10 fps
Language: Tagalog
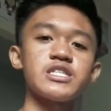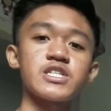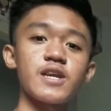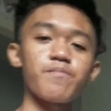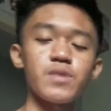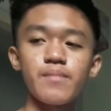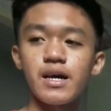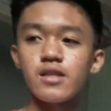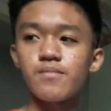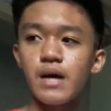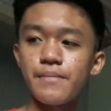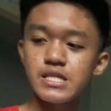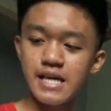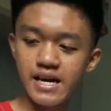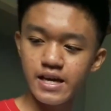May script naman,
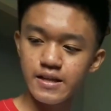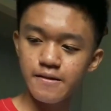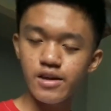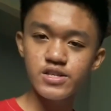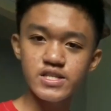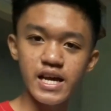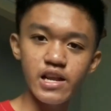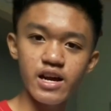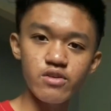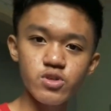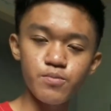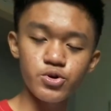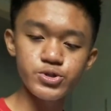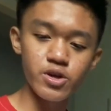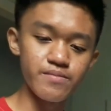babasahin. At sasali nga ako sa
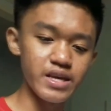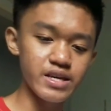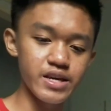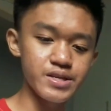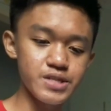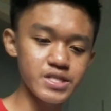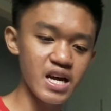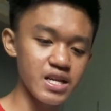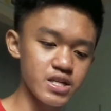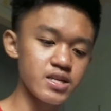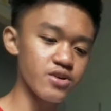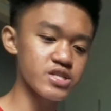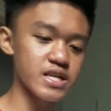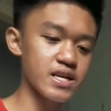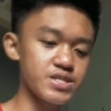poster making, sasali din ako
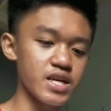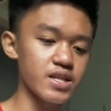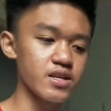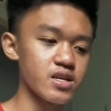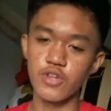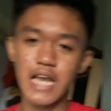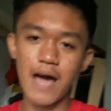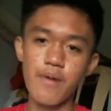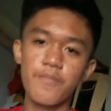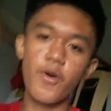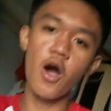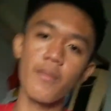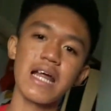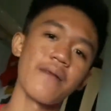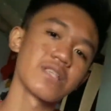sa gazette. Yun lamang po,
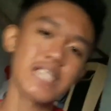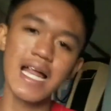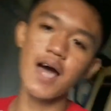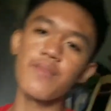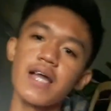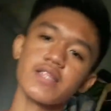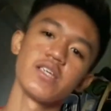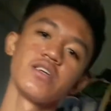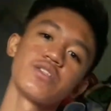maraming salamat.